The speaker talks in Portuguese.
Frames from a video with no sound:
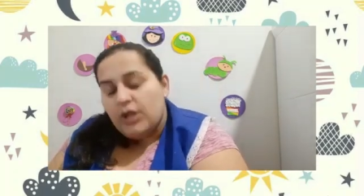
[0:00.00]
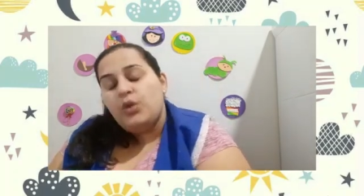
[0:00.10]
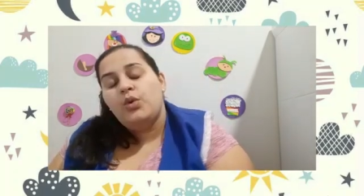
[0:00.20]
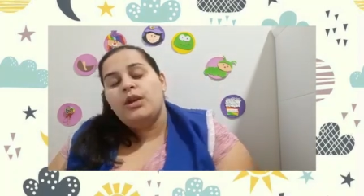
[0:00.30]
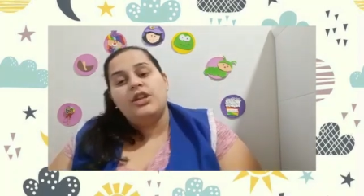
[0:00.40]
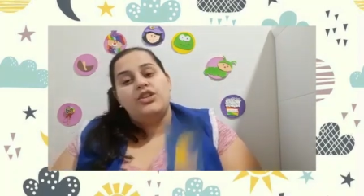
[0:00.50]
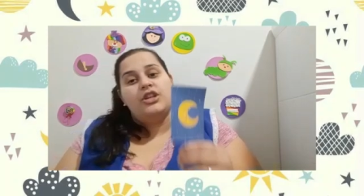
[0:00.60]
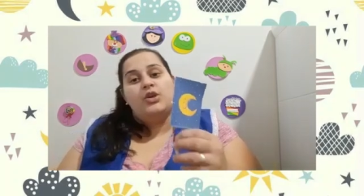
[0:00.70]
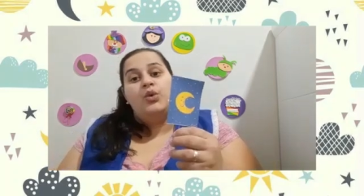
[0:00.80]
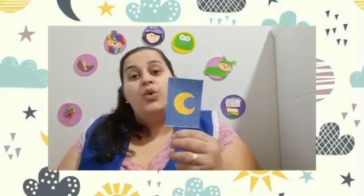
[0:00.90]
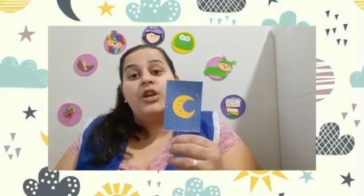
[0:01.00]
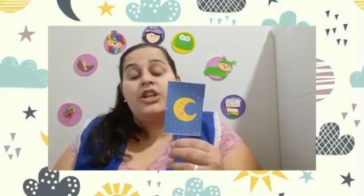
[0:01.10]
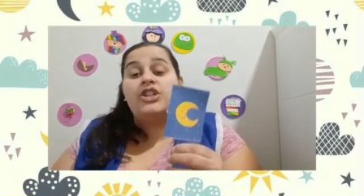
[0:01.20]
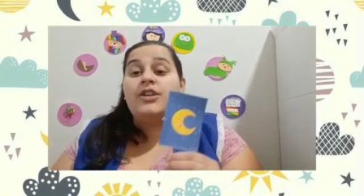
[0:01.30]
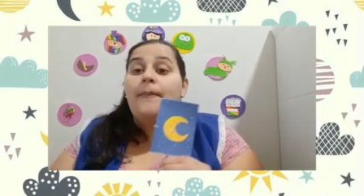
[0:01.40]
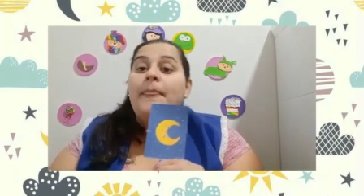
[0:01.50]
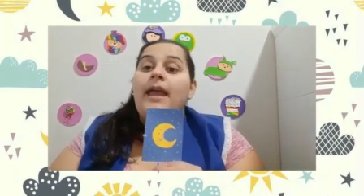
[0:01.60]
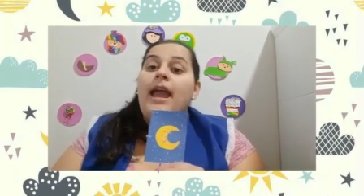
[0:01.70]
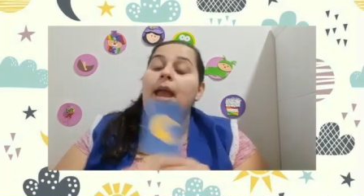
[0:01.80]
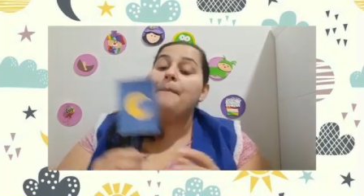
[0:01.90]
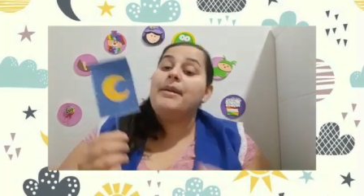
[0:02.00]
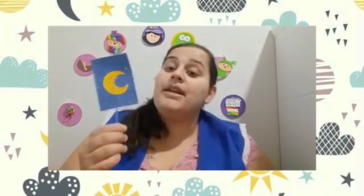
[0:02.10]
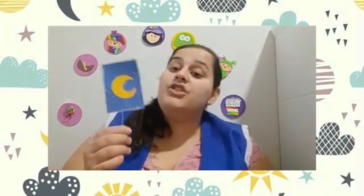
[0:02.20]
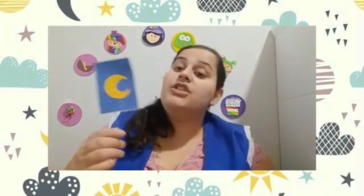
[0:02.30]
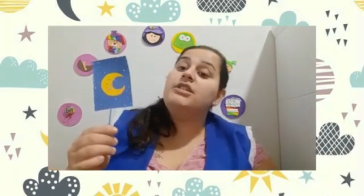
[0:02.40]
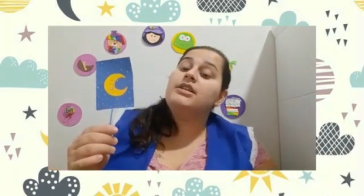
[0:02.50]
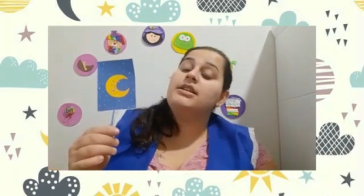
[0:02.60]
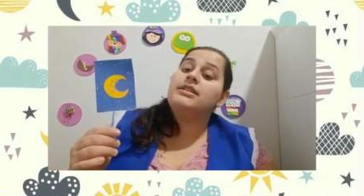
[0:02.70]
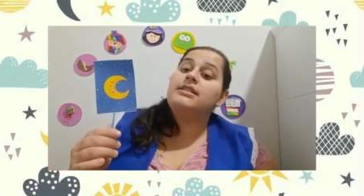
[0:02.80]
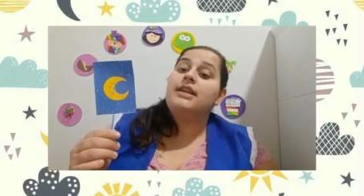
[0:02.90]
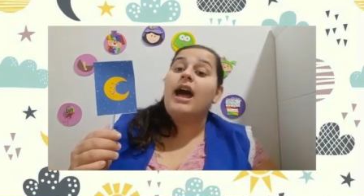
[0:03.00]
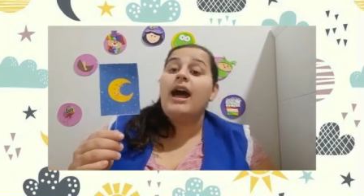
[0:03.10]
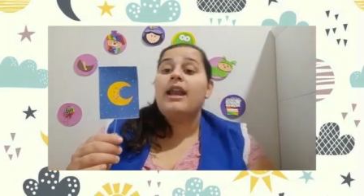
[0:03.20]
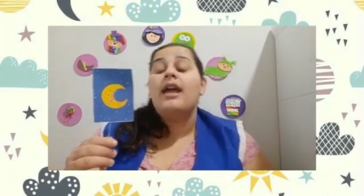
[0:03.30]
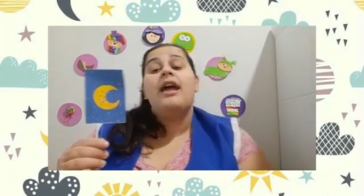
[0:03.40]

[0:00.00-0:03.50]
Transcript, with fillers: Durante a noite, é para descansar.